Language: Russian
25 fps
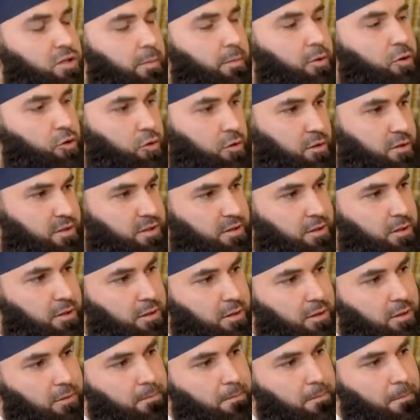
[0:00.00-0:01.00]
запрещенные
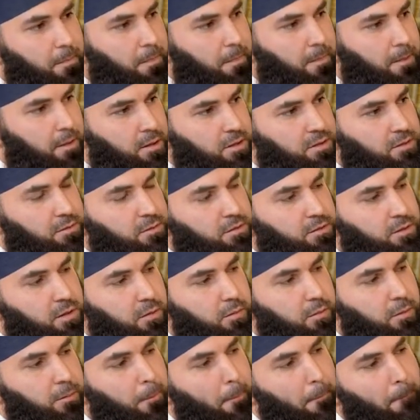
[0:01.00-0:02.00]
сделки есть в
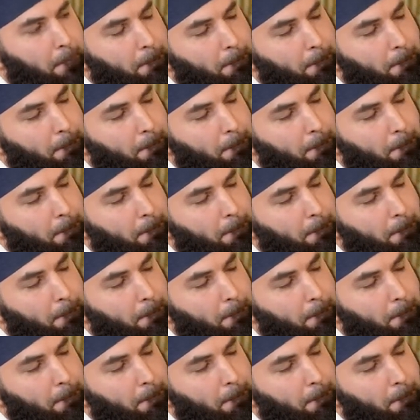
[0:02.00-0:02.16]
исламе?